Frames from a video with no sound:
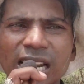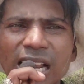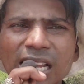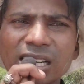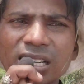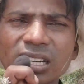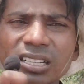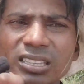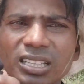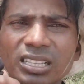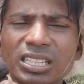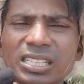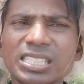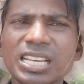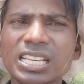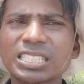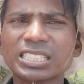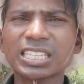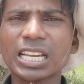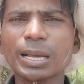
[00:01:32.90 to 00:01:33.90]
लाइक करते रहिए
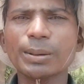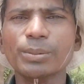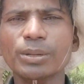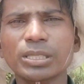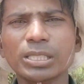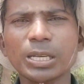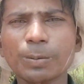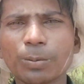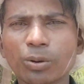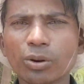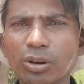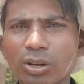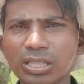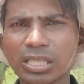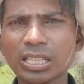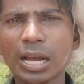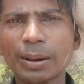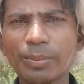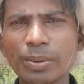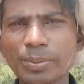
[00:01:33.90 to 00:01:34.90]
सब्सक्राइब कीजिए फॉलो
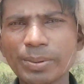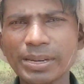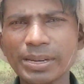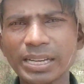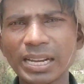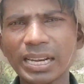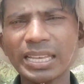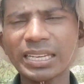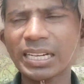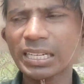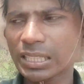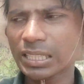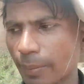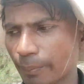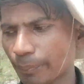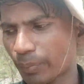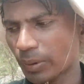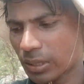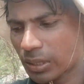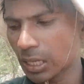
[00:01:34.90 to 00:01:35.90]
करते रहिए हमें भी निकलेगा
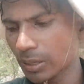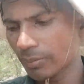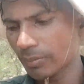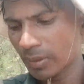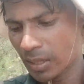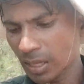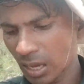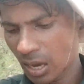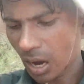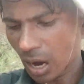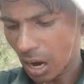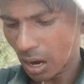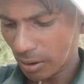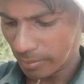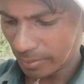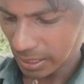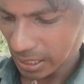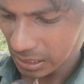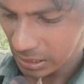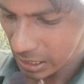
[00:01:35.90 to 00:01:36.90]
टाइम पर टाइम
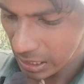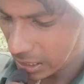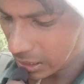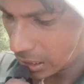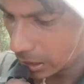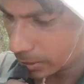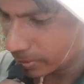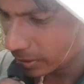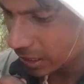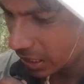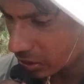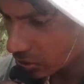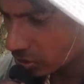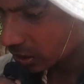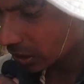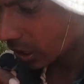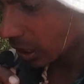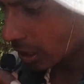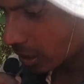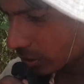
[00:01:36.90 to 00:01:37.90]
और मेरा साइकिल भी लेट हो
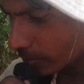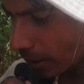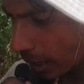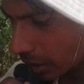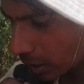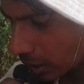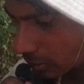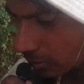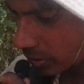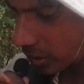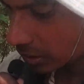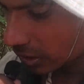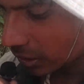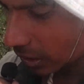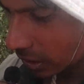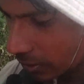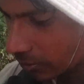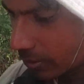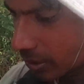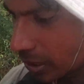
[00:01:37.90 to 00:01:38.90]
गया और बाथरूम करने
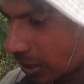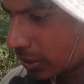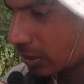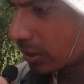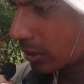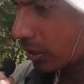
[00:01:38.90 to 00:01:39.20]
गया था मैं